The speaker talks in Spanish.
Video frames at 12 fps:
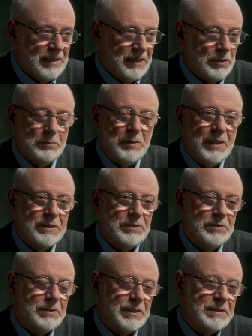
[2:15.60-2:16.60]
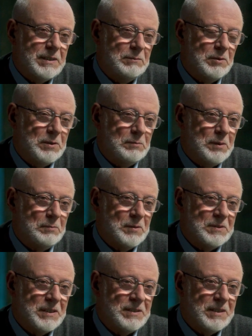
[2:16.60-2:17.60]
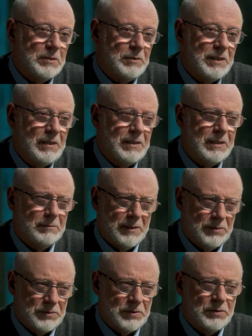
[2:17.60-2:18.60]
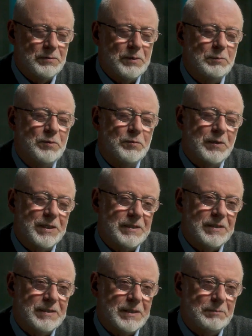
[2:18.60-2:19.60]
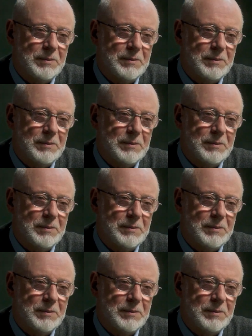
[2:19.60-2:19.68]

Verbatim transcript: recopilación que hicimos con mi esposa Isabel y que para nosotros fue muy fuerte esa